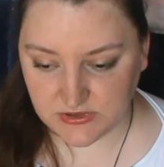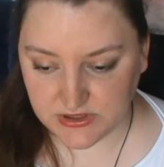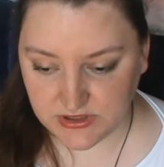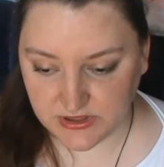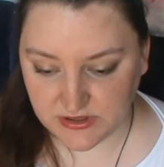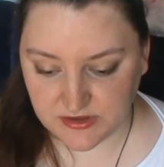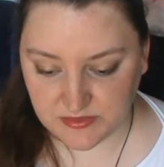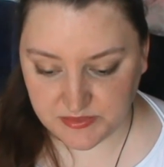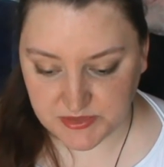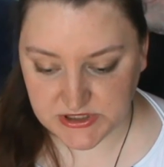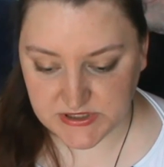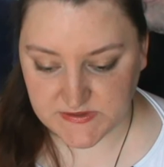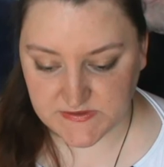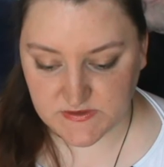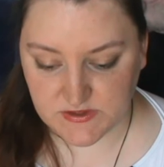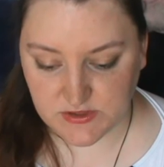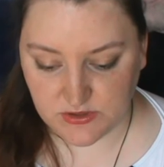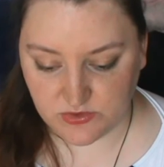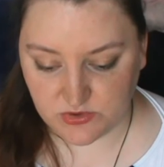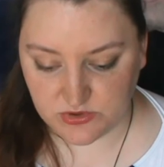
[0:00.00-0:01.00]
Книга
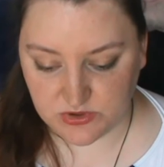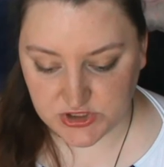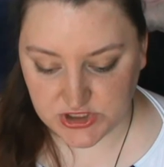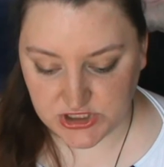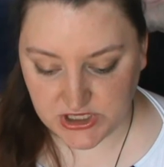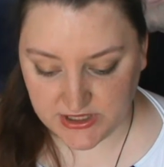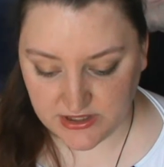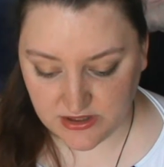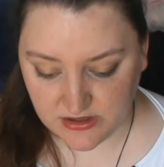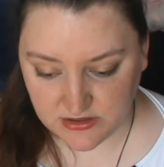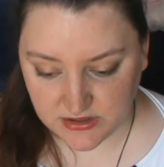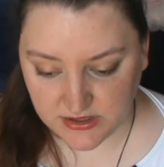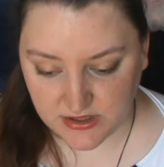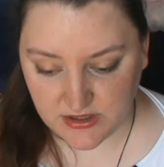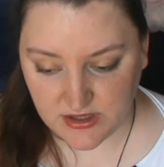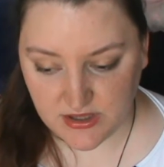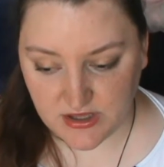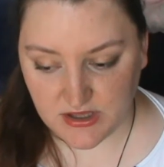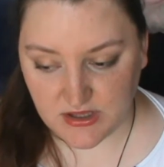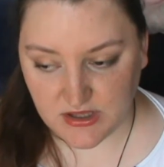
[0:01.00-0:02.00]
написана в законе
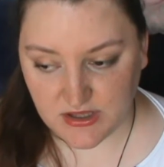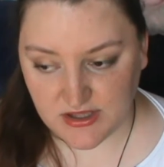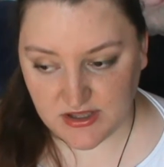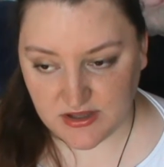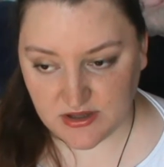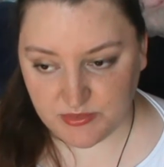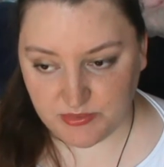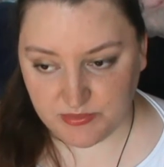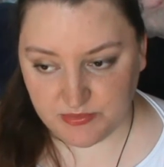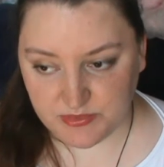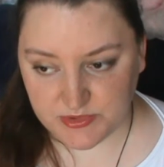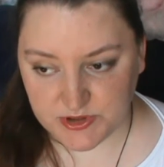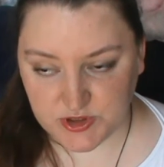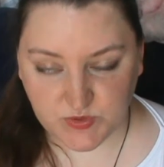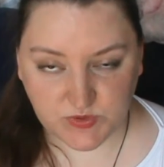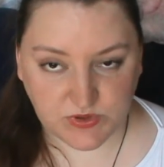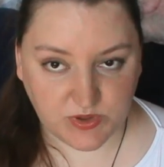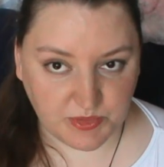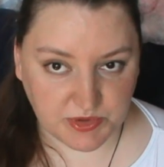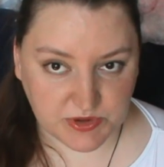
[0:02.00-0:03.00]
жанра.
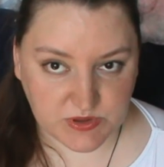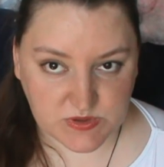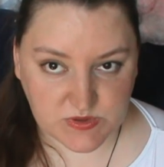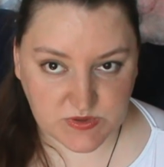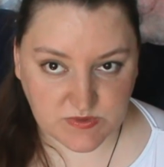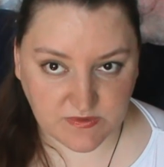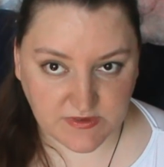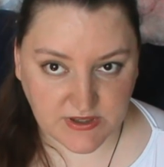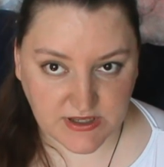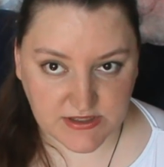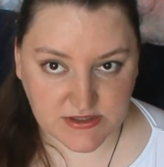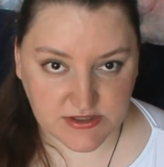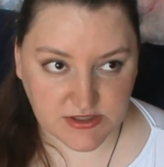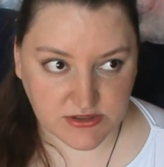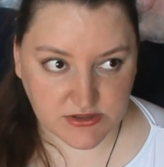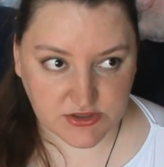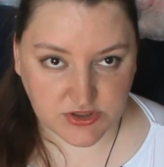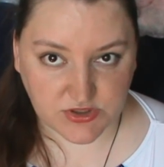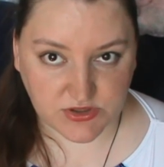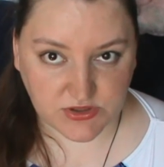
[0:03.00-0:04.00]
Почему-то
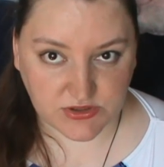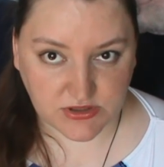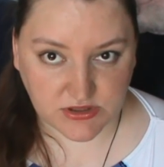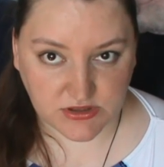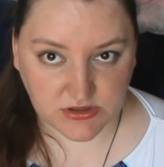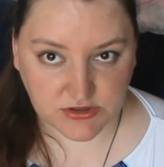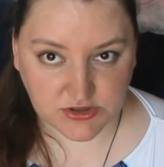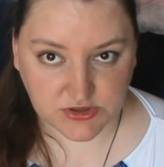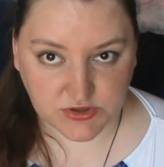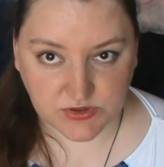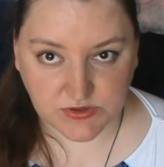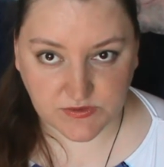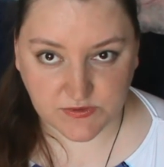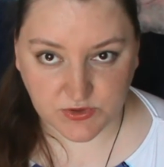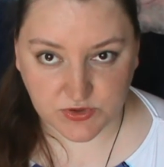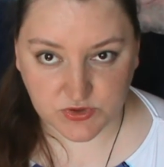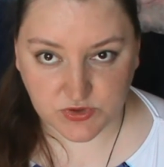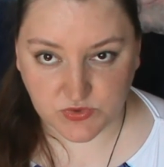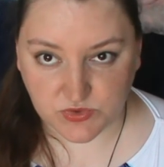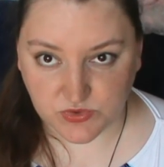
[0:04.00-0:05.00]
подразумевается, что это что-то
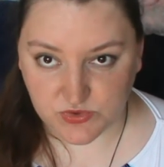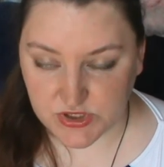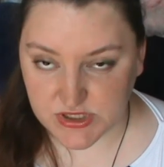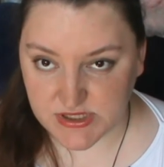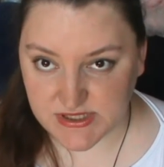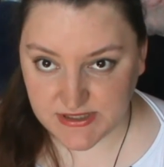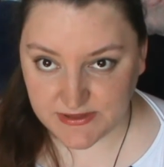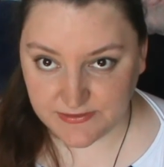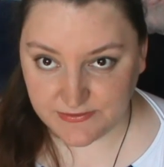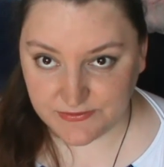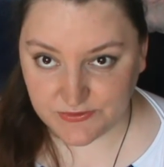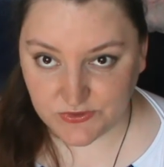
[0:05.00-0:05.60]
вроде ужасов,